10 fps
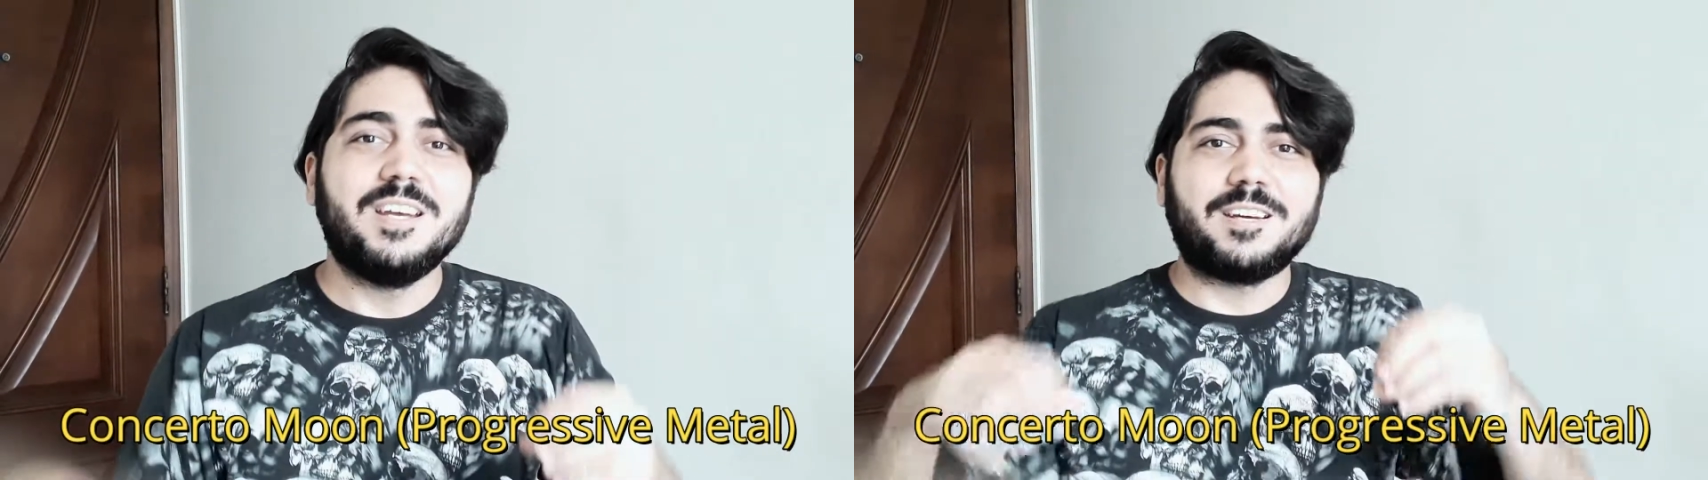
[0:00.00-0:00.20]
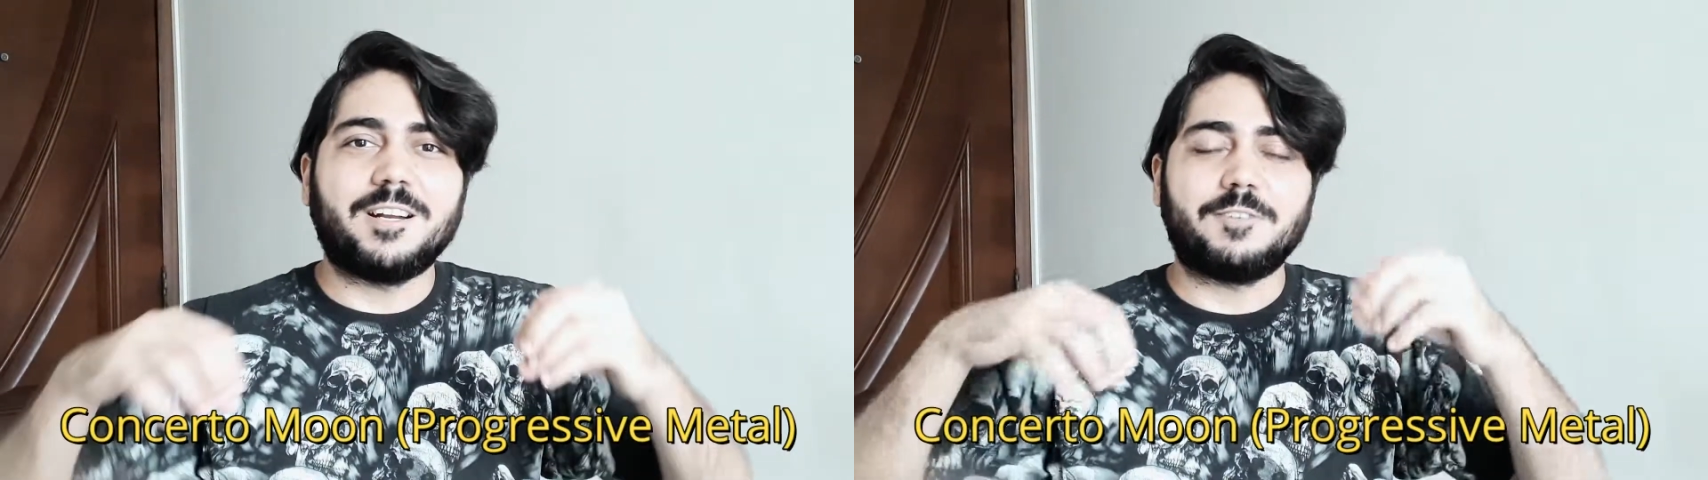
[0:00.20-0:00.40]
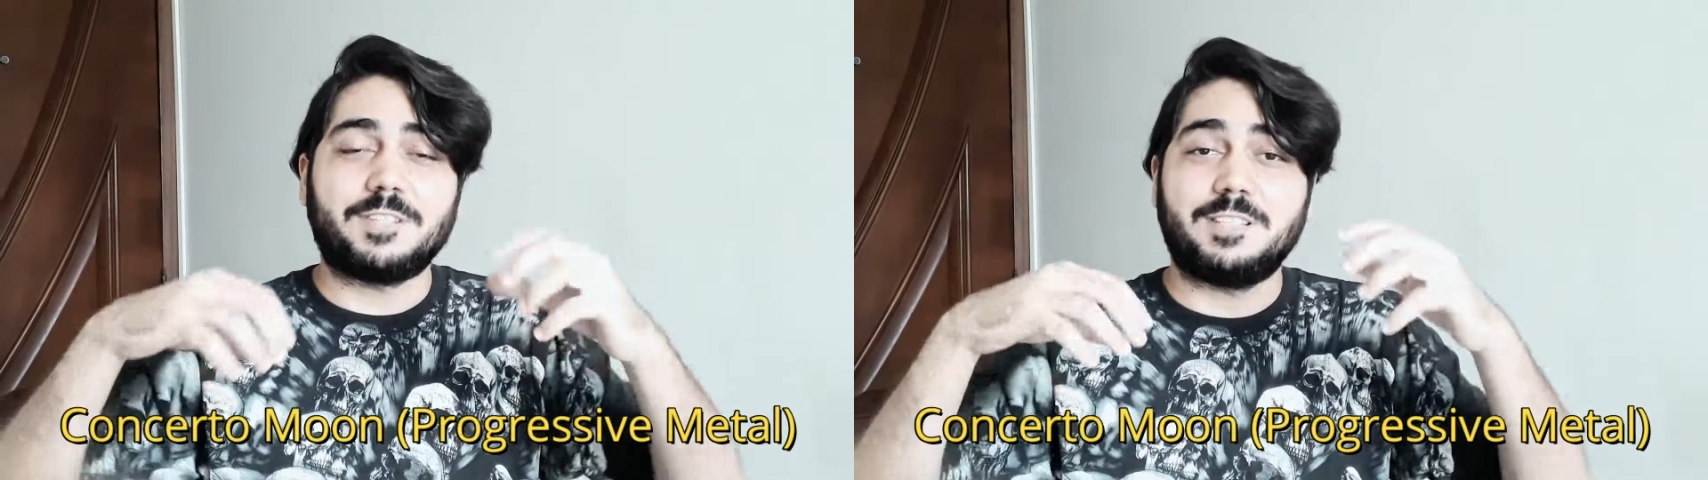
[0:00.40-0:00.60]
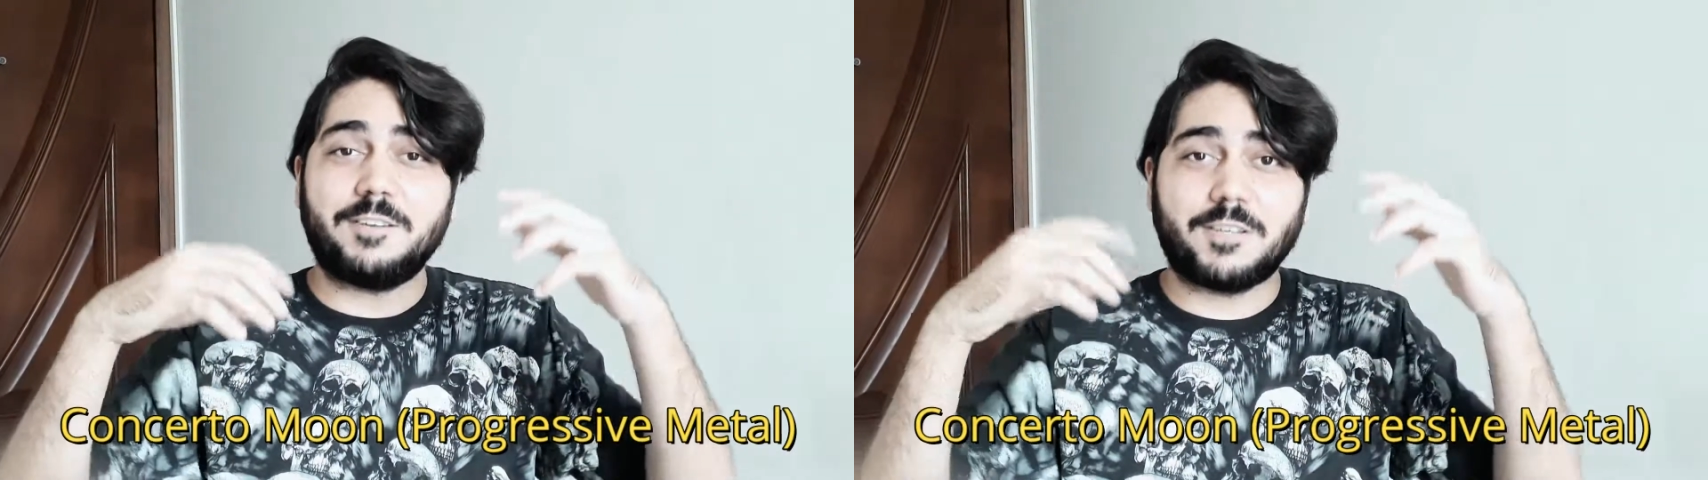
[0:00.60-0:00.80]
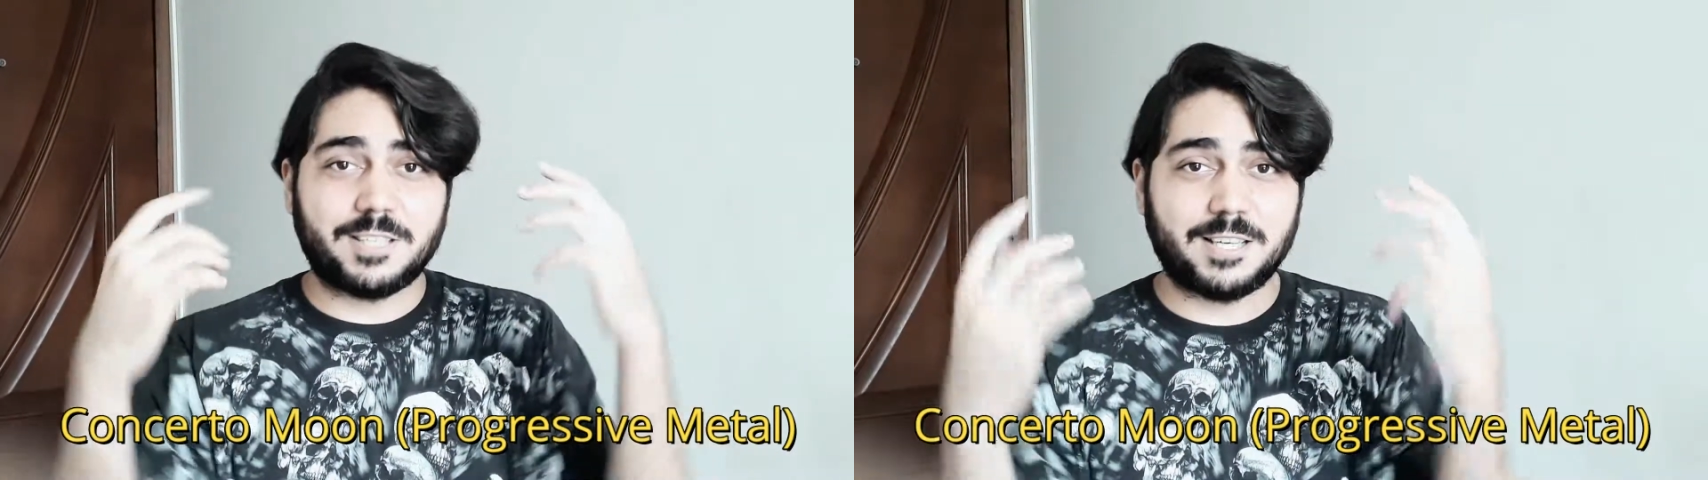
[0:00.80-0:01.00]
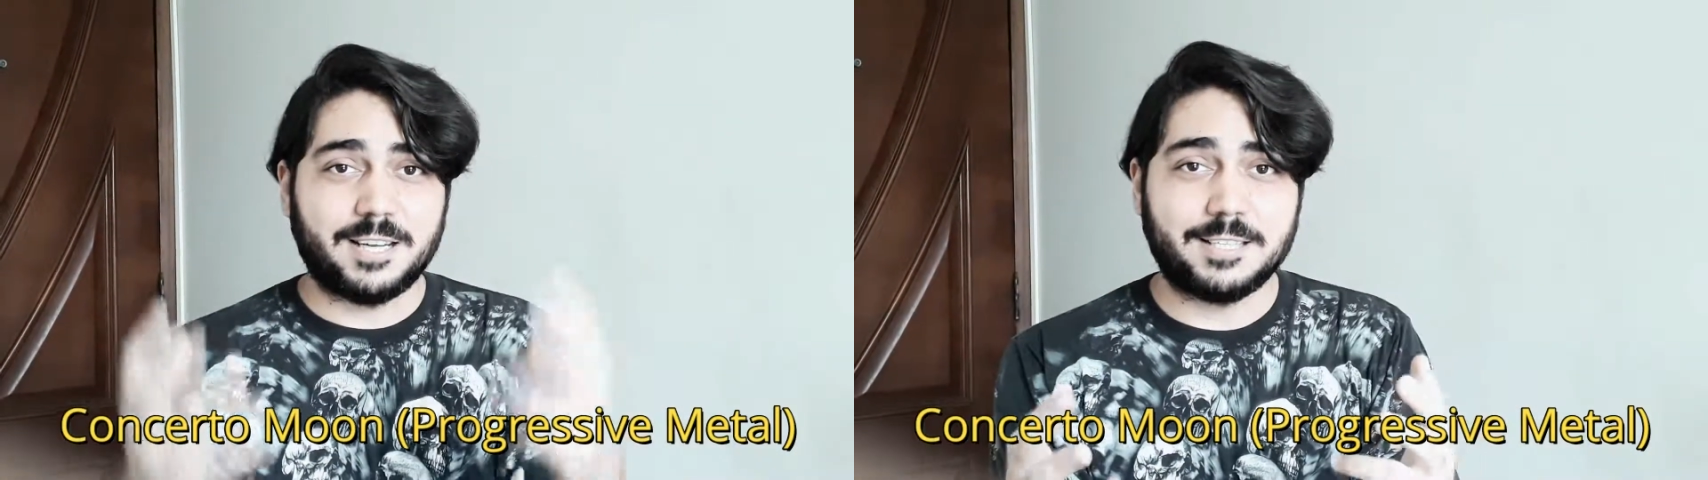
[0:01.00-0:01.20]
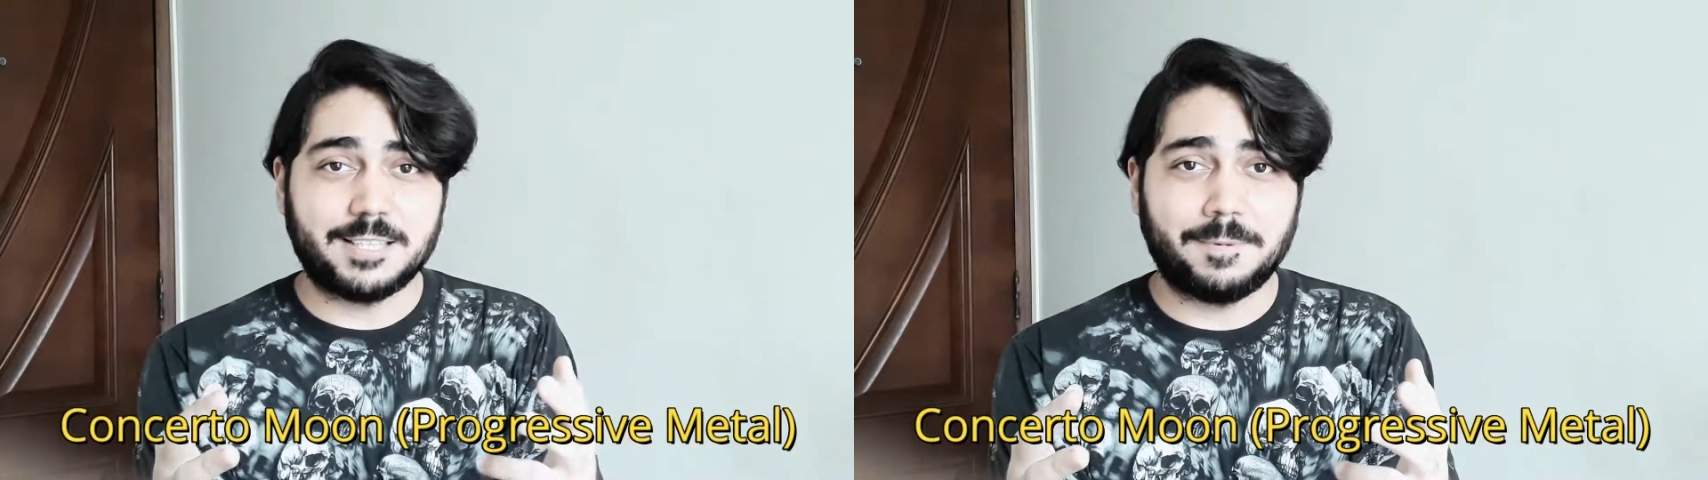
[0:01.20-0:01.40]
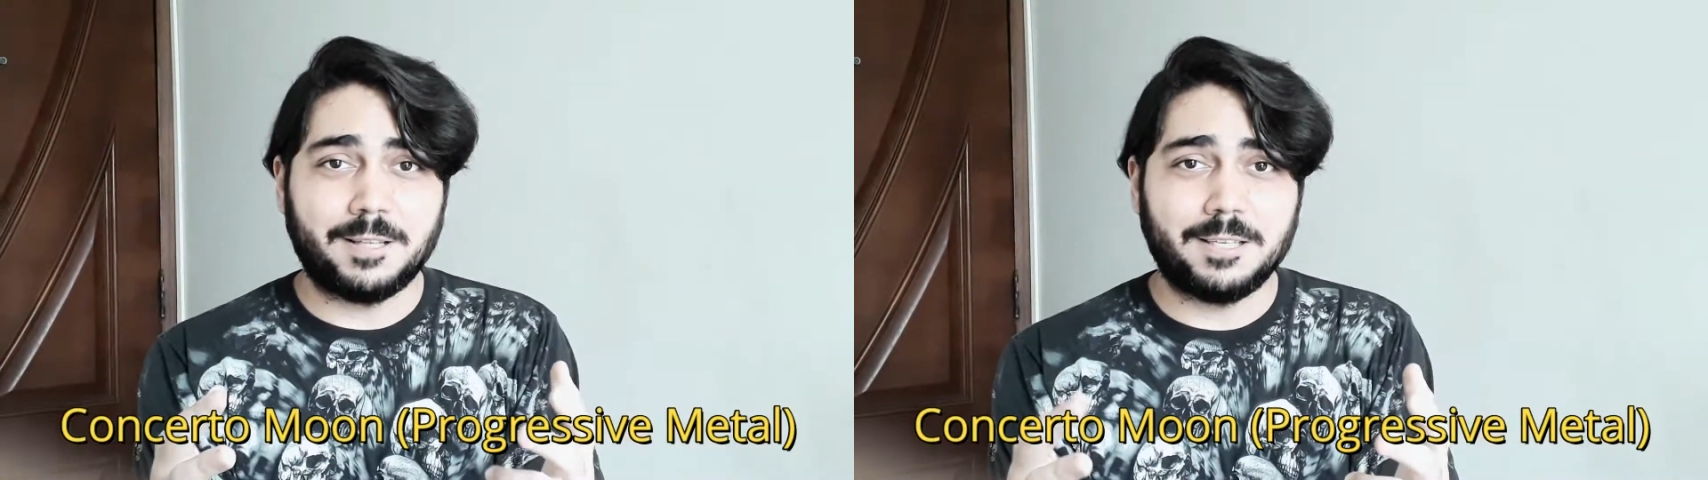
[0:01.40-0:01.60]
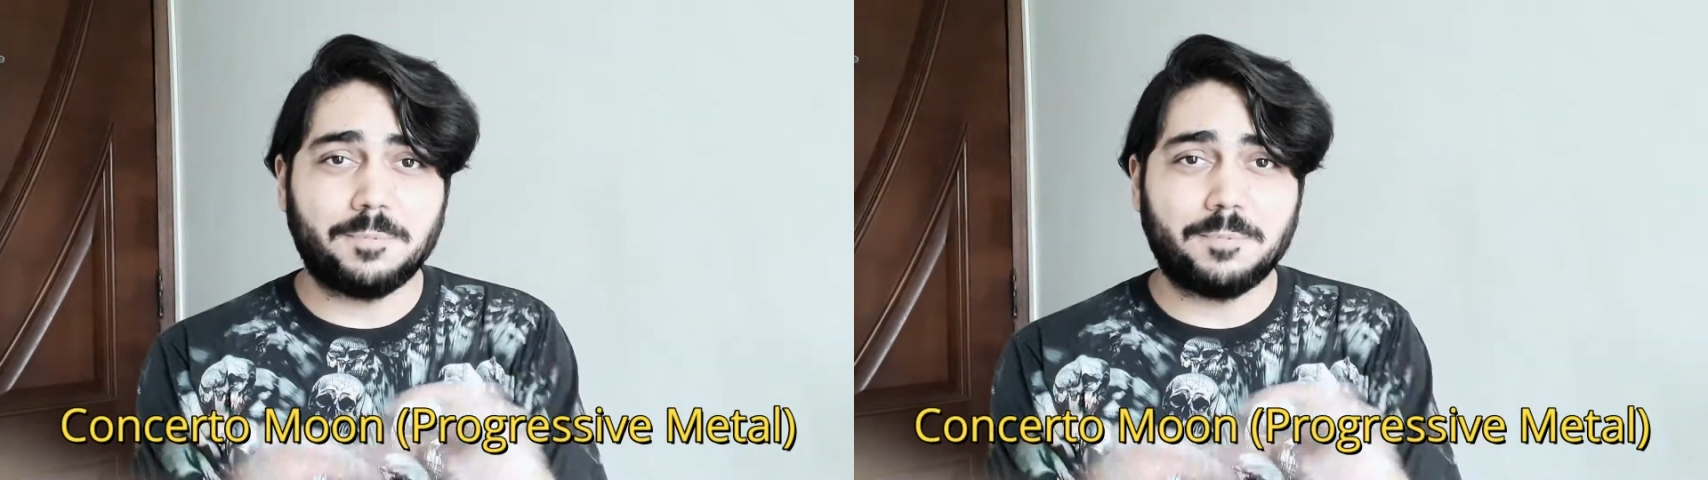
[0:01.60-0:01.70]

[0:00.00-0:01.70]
Quero que vocês deem uma sacada nessa palhinha